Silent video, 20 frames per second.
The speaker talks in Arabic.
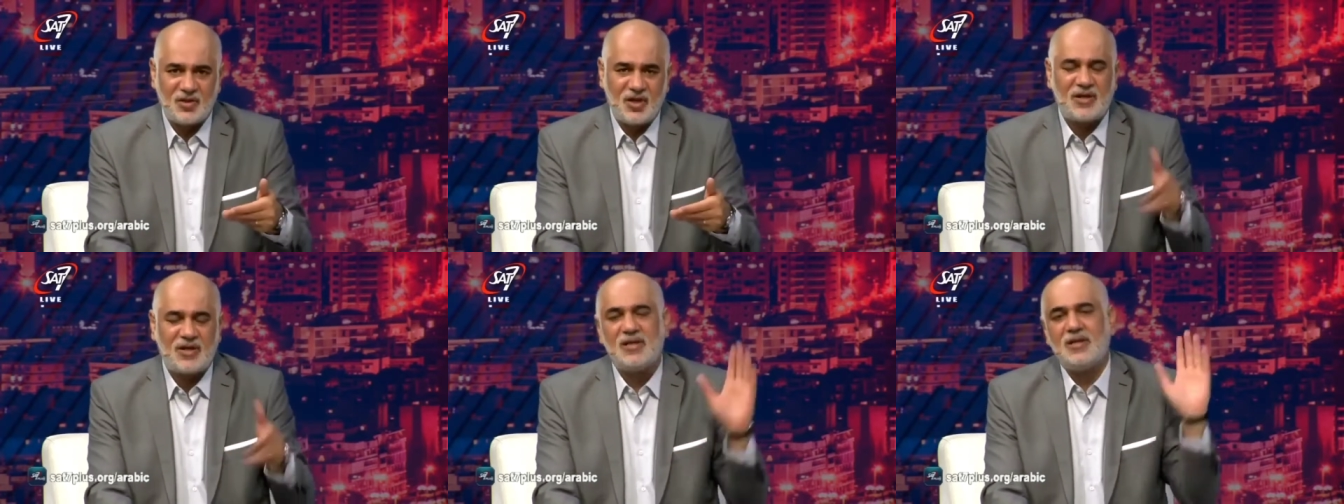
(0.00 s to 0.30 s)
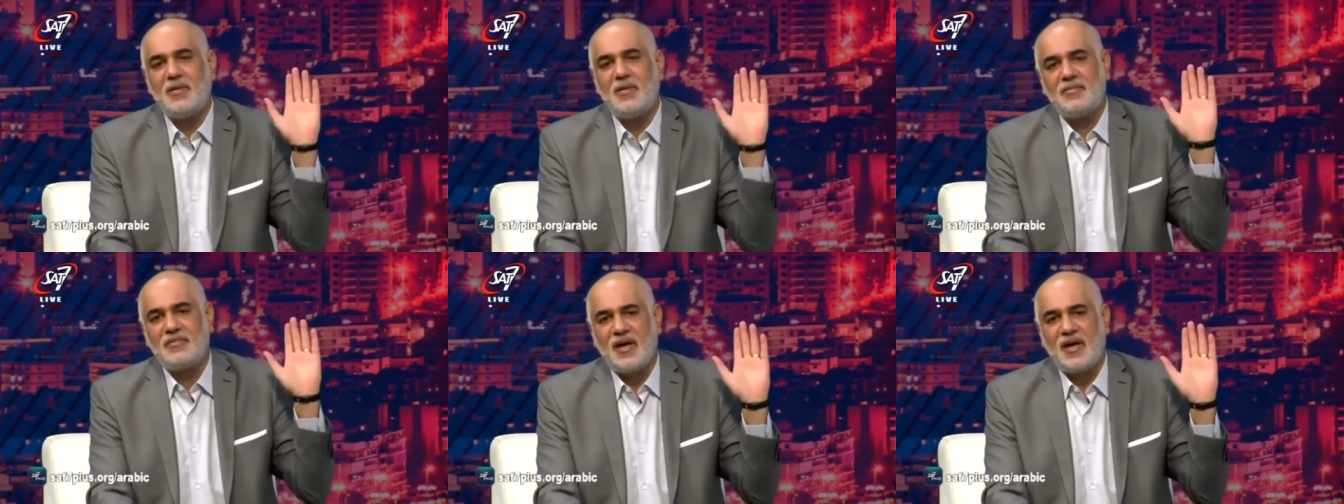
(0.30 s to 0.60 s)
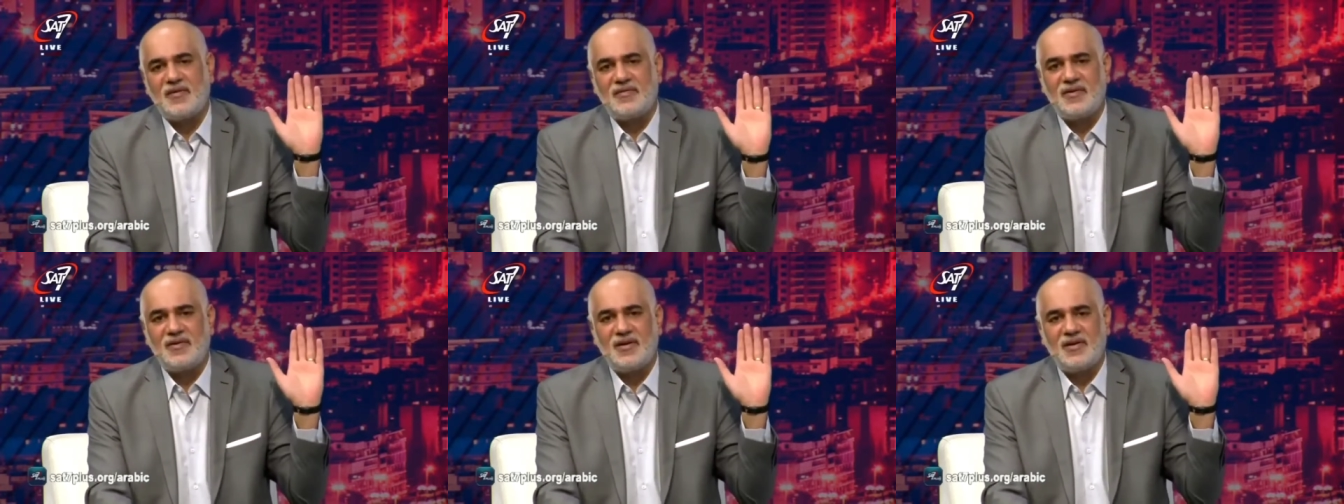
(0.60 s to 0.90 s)
جريده ما
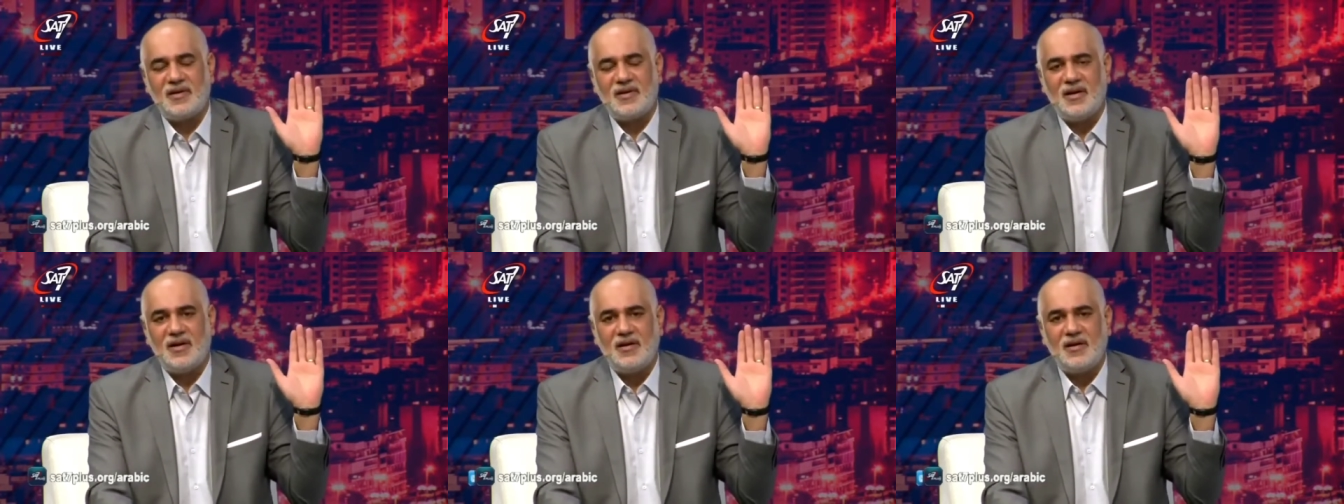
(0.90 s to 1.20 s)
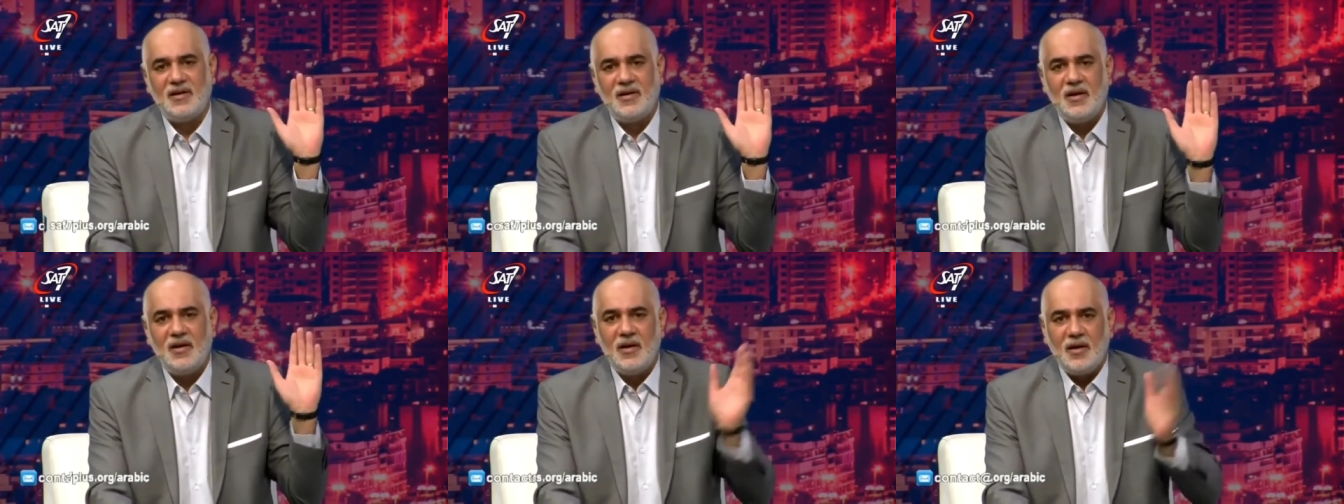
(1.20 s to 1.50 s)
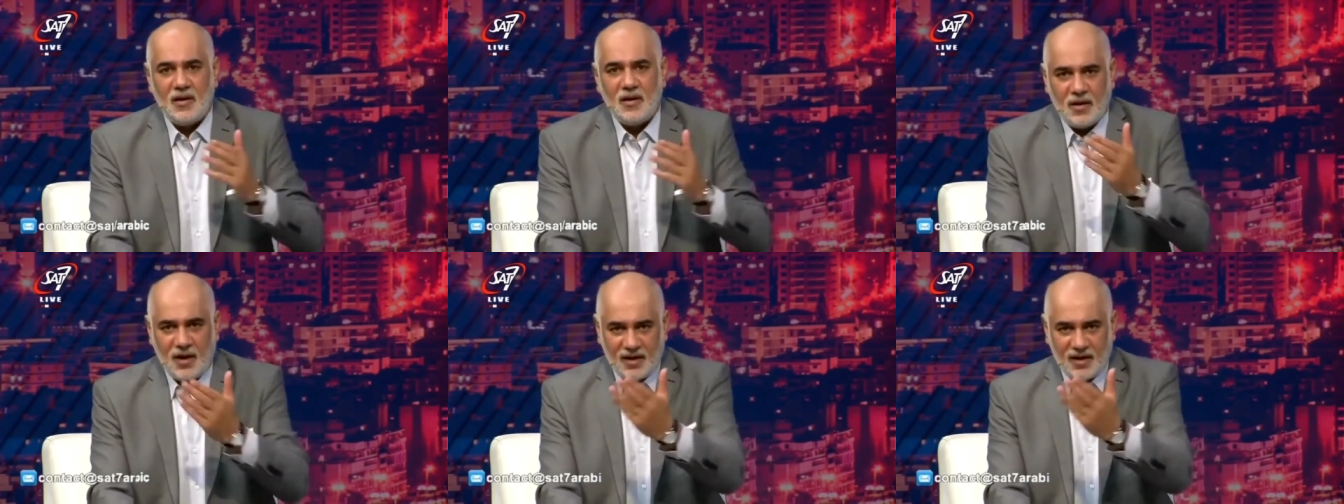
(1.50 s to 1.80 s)
بتعرف تقريها
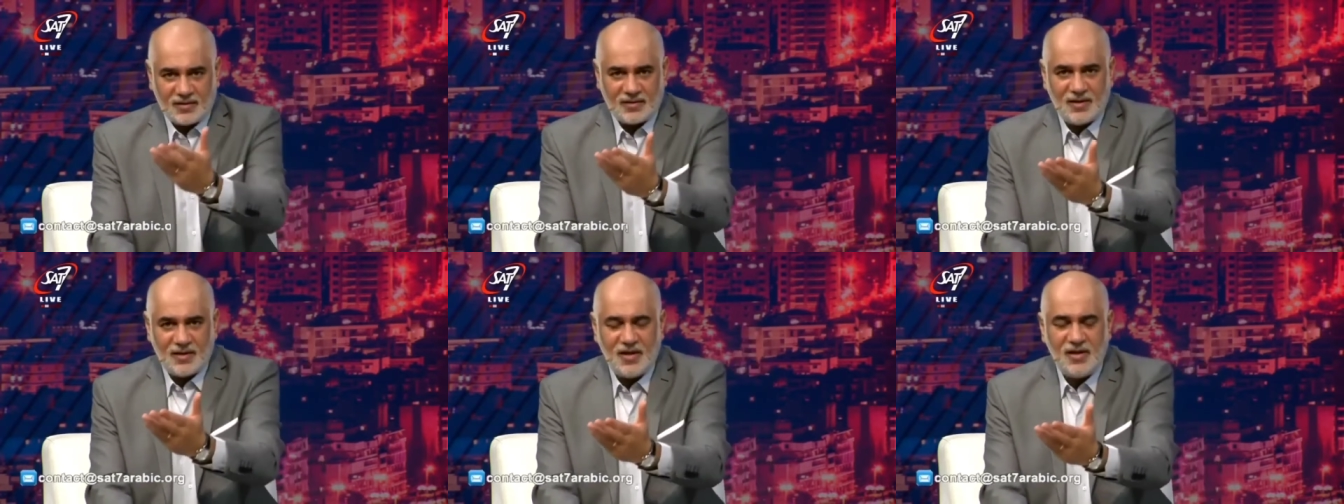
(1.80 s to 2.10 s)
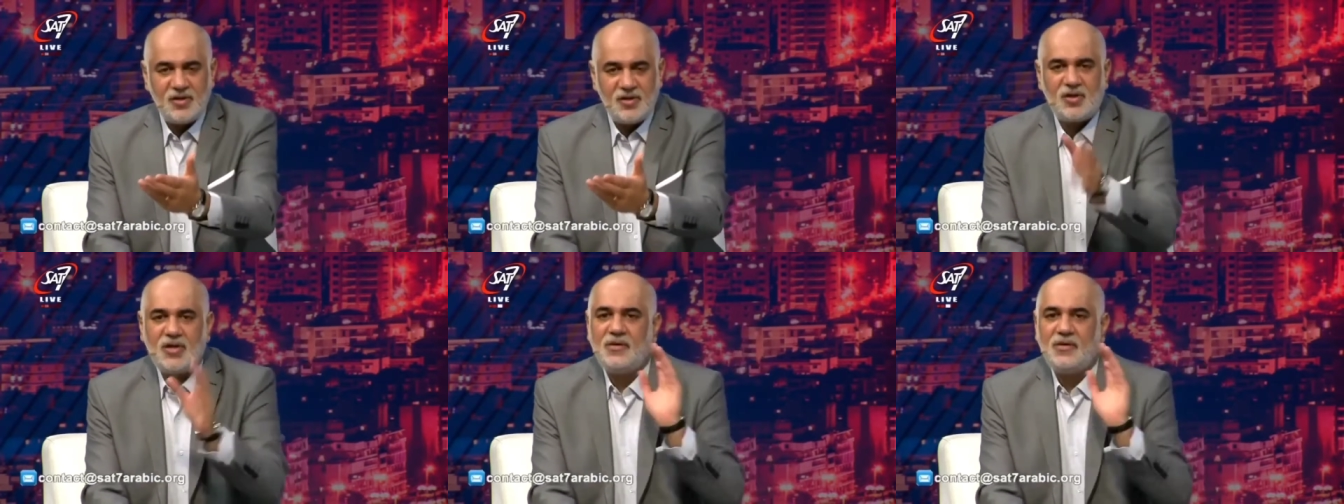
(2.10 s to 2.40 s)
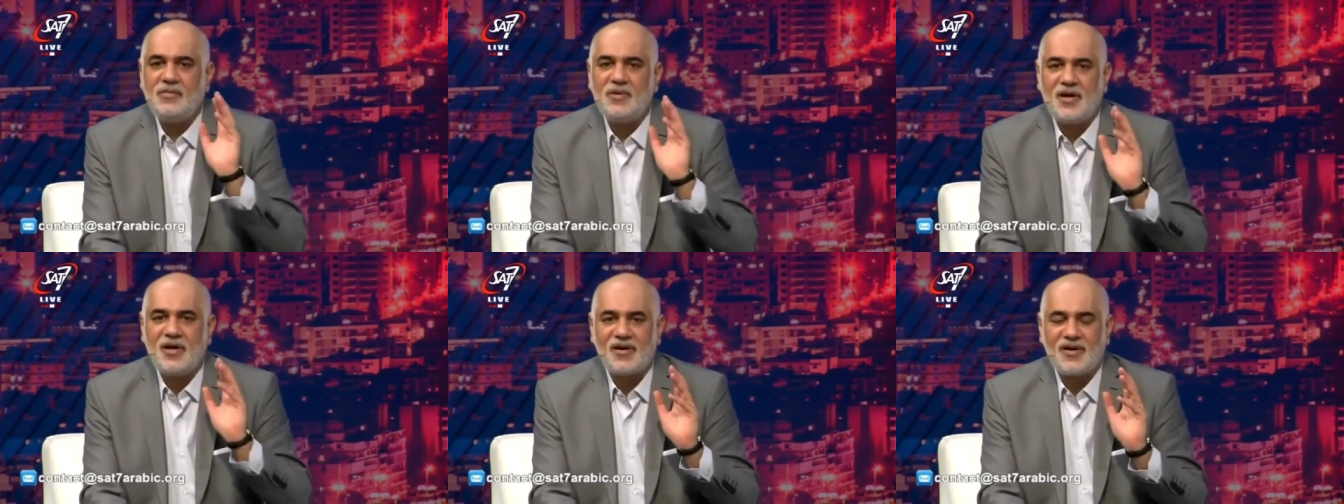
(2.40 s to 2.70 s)
حط الانجيل
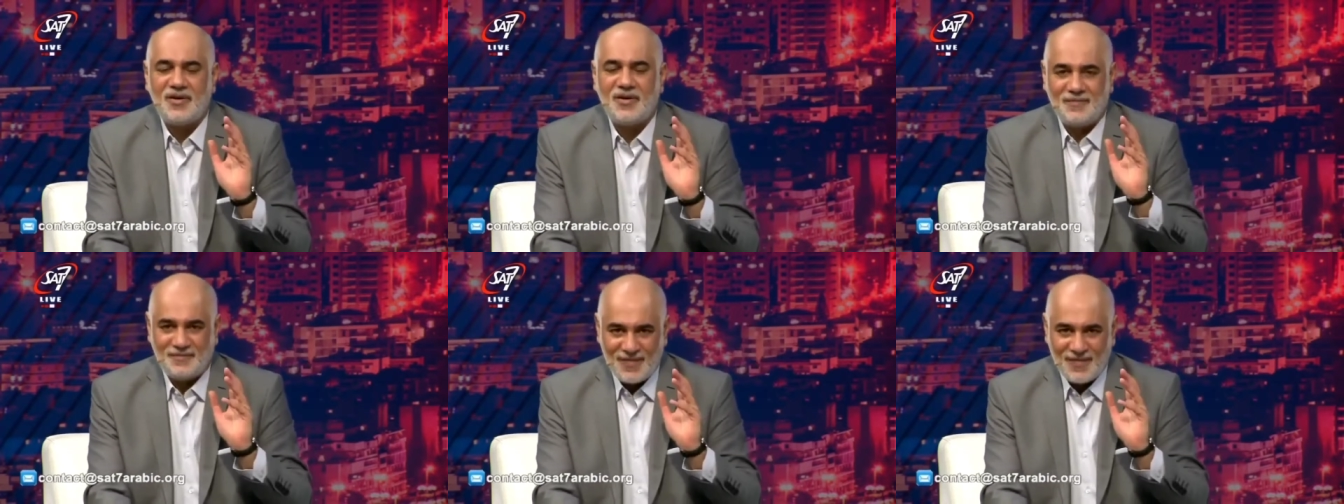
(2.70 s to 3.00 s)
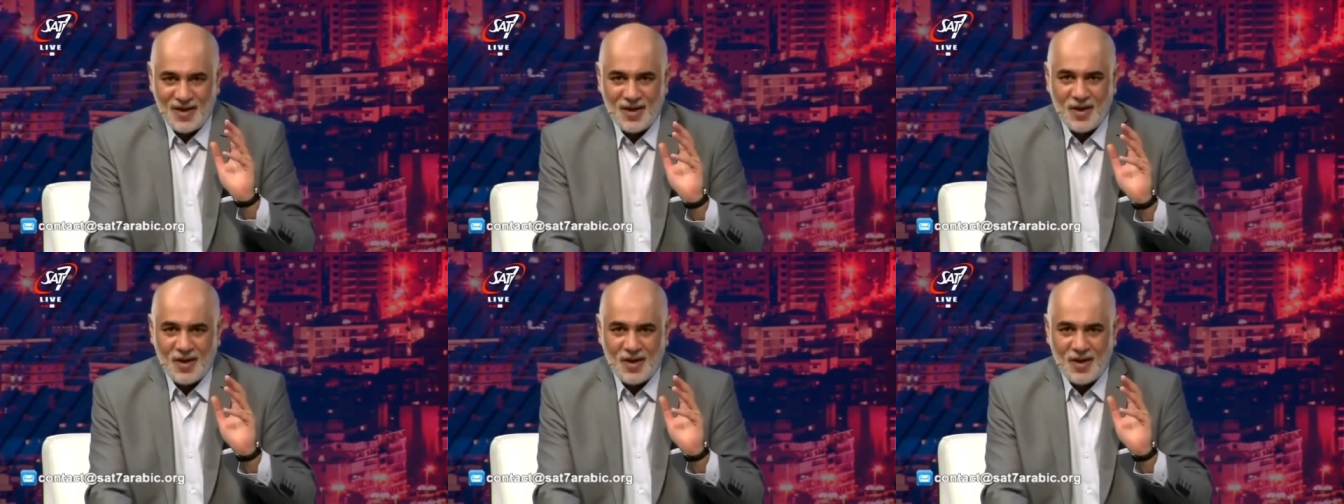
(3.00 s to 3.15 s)
وبيقرا